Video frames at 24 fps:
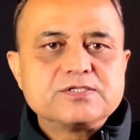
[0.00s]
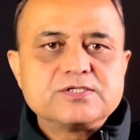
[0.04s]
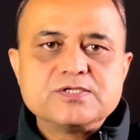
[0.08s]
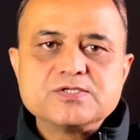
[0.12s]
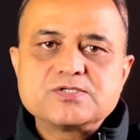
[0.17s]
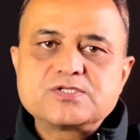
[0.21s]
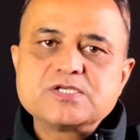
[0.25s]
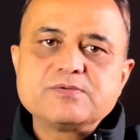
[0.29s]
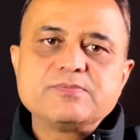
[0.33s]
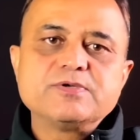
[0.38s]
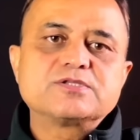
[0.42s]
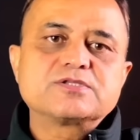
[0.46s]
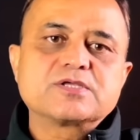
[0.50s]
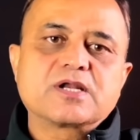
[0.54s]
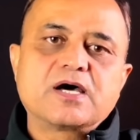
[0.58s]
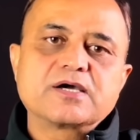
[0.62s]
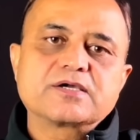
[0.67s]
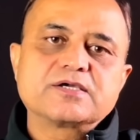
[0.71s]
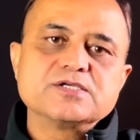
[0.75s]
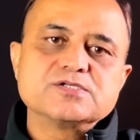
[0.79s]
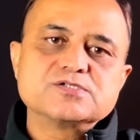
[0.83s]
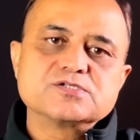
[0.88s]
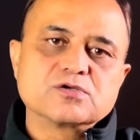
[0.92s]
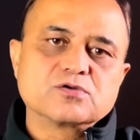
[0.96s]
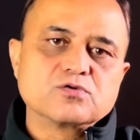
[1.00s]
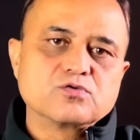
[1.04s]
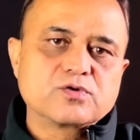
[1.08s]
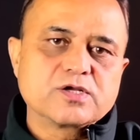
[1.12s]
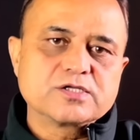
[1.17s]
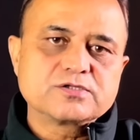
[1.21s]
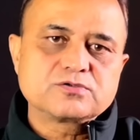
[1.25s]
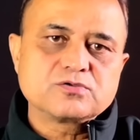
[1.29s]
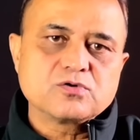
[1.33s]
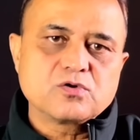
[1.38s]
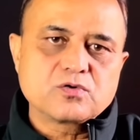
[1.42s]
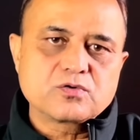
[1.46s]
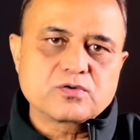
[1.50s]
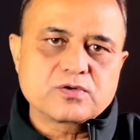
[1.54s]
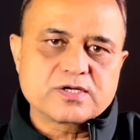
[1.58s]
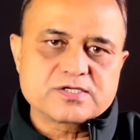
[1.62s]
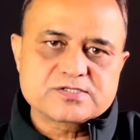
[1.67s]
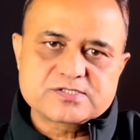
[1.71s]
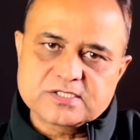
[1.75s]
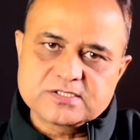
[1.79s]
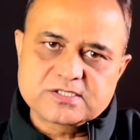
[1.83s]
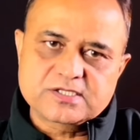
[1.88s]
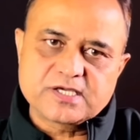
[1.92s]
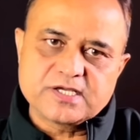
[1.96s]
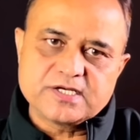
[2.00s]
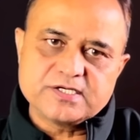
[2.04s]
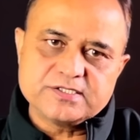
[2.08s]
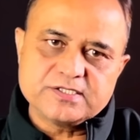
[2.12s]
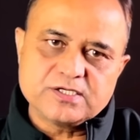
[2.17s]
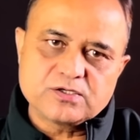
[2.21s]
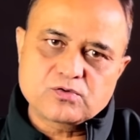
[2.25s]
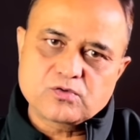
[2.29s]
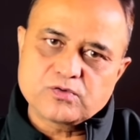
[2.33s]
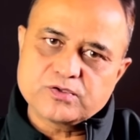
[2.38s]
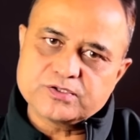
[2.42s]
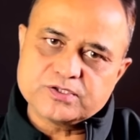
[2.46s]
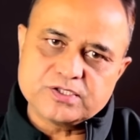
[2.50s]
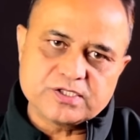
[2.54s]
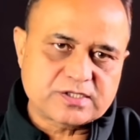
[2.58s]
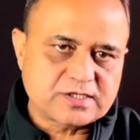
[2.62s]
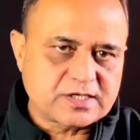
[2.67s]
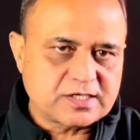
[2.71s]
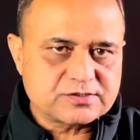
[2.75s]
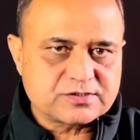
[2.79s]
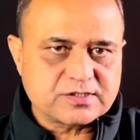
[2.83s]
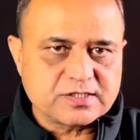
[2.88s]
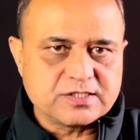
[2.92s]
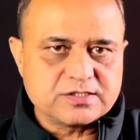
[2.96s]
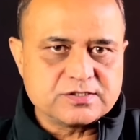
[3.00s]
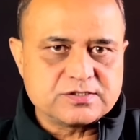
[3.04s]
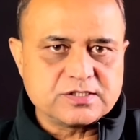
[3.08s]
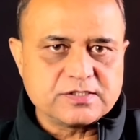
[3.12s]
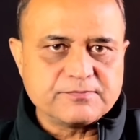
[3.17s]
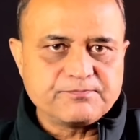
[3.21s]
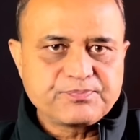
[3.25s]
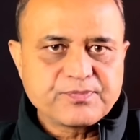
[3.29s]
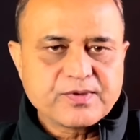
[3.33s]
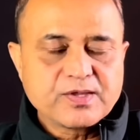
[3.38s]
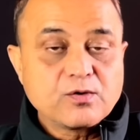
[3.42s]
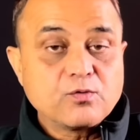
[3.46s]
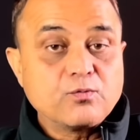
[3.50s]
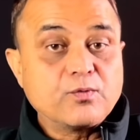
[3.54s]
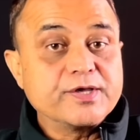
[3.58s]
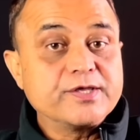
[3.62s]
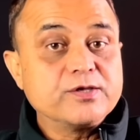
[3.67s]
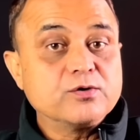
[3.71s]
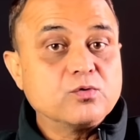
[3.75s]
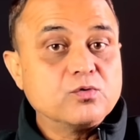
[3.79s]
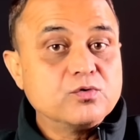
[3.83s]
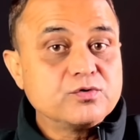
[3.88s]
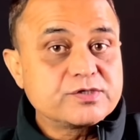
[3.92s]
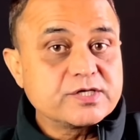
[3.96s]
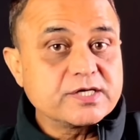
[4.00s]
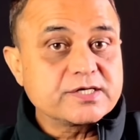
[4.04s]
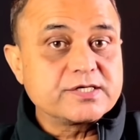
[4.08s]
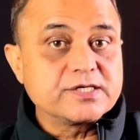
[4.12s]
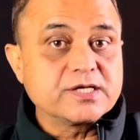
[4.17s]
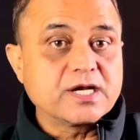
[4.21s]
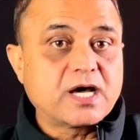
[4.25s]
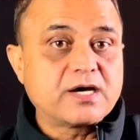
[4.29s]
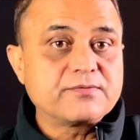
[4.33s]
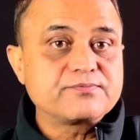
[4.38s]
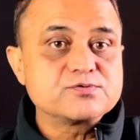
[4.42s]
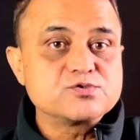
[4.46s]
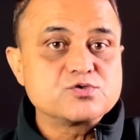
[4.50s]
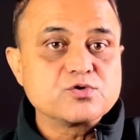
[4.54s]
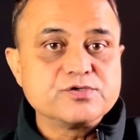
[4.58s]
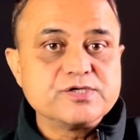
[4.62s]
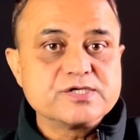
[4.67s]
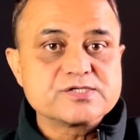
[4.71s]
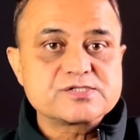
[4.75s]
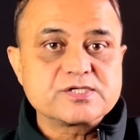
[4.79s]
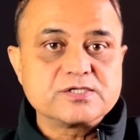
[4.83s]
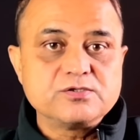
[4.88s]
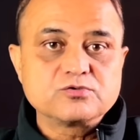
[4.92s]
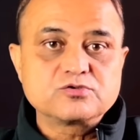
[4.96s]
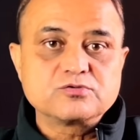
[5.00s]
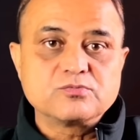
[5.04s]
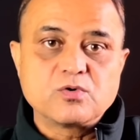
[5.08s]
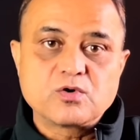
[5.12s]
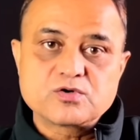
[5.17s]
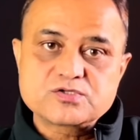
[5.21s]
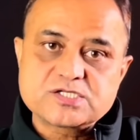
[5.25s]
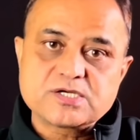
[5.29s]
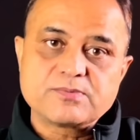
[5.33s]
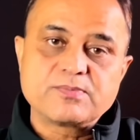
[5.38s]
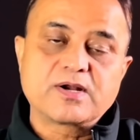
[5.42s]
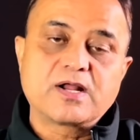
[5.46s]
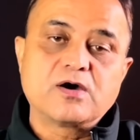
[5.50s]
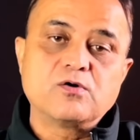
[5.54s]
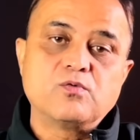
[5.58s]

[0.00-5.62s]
किसी भी तरह की जरूरत और रसद के लिए कोई दिक्कत नहीं थी वहीं उनके खिलाफ जो ये संयुक्त मोर्चा बना